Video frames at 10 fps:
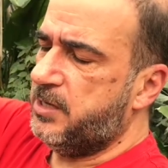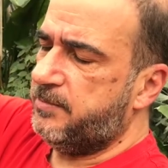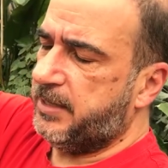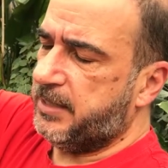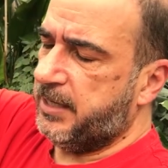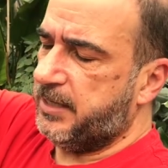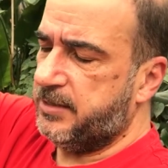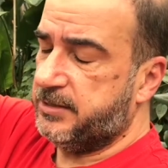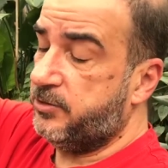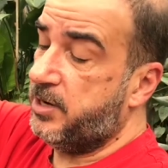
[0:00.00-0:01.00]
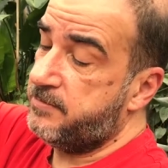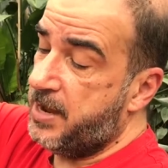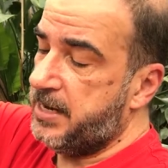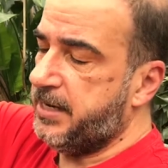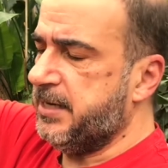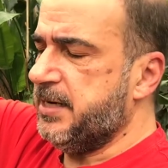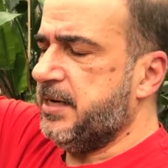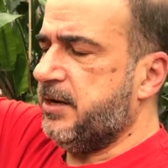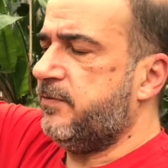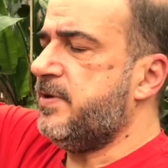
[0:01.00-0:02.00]
perché sono animali
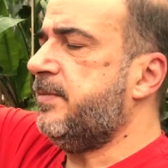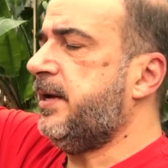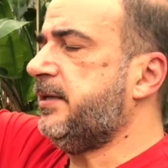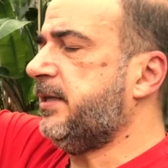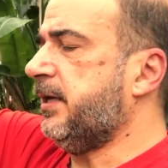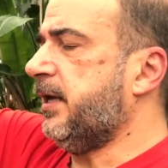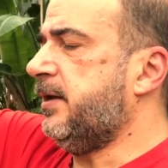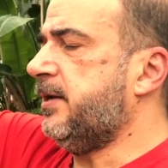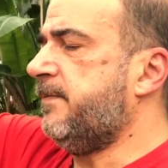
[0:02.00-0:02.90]
ovviamente